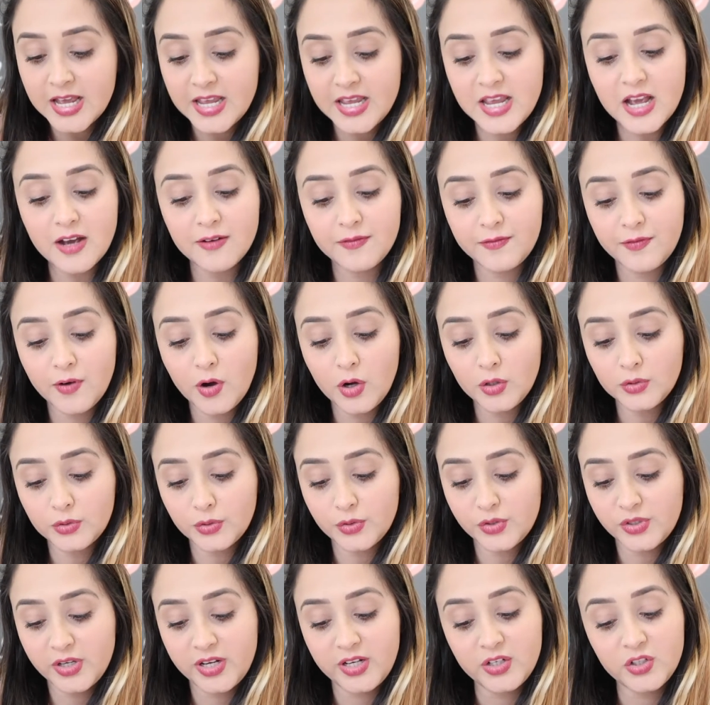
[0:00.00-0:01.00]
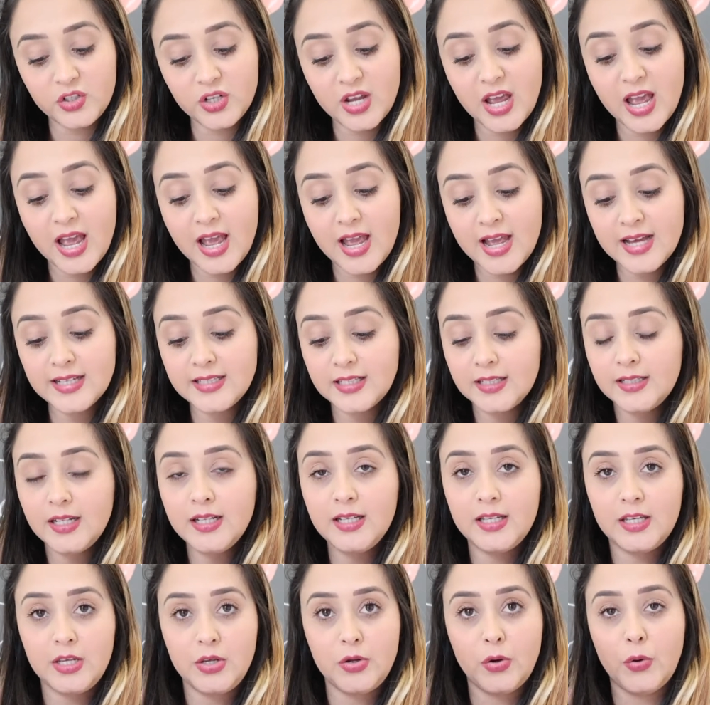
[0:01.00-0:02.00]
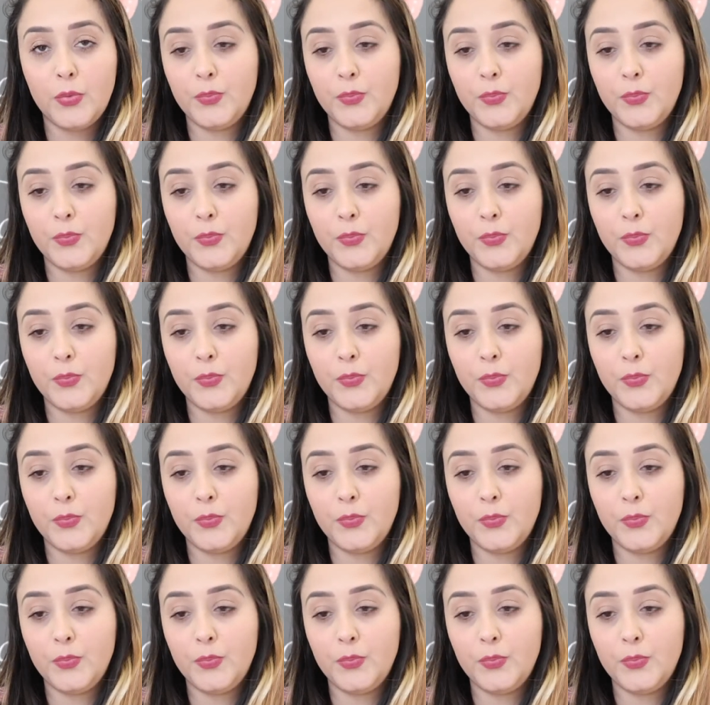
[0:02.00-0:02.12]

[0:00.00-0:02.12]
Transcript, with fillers: E a foto, gente, é essa daqui,